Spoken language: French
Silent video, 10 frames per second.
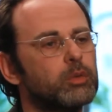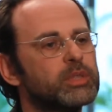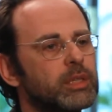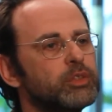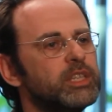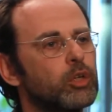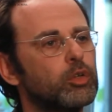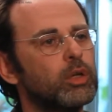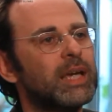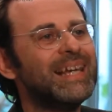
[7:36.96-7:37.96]
Donc ça veut dire
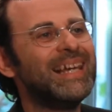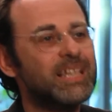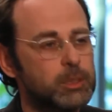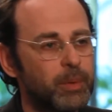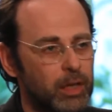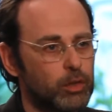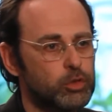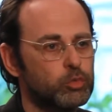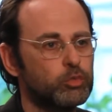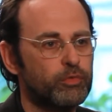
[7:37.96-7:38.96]
que
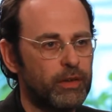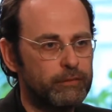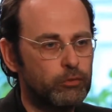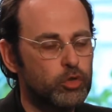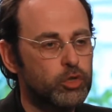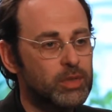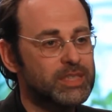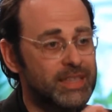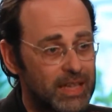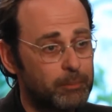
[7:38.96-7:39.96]
l'expérience qu'on veut faire vivre aux gens,
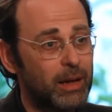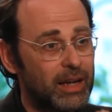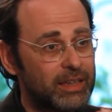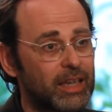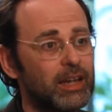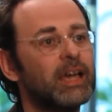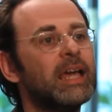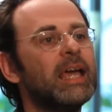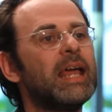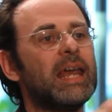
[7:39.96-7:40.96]
celle par laquelle
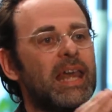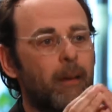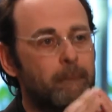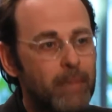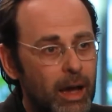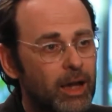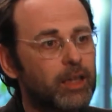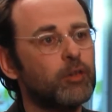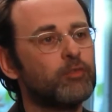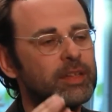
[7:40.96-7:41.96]
la
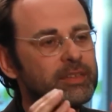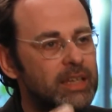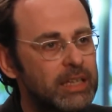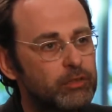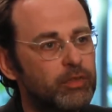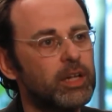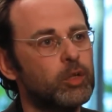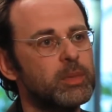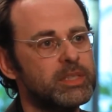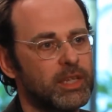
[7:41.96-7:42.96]
marque va délivrer
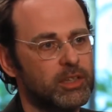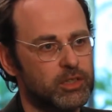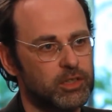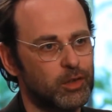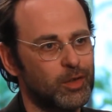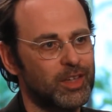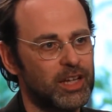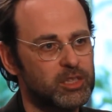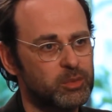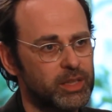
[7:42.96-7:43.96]
le message
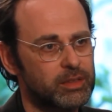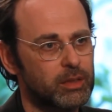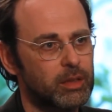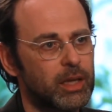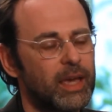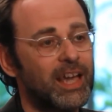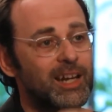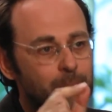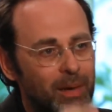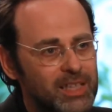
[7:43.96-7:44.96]
souhaite,
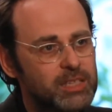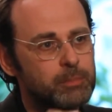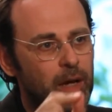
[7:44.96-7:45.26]
elle passe